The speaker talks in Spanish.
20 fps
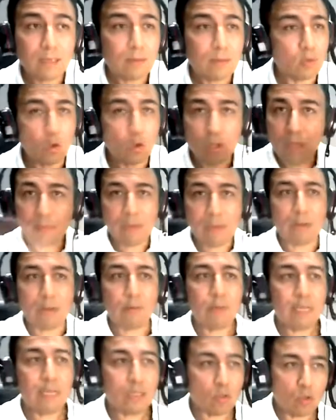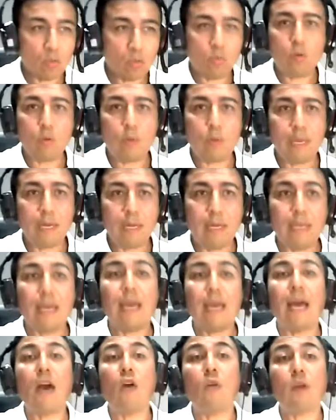Estoy de maravilla, estoy muy bien,
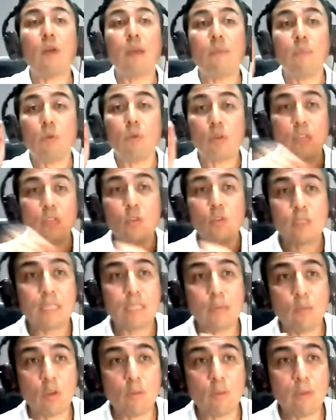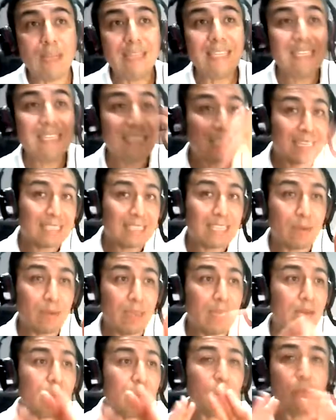aunque por dentro está muy mal, dice que está
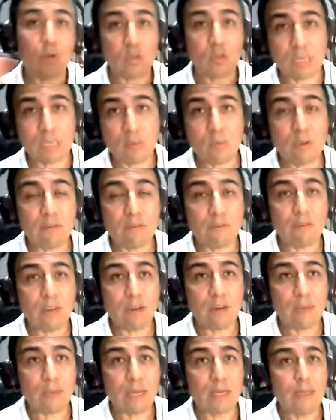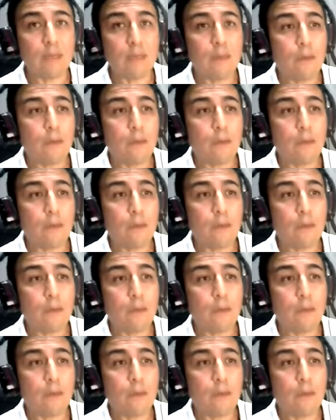bien, pero está muy enferma.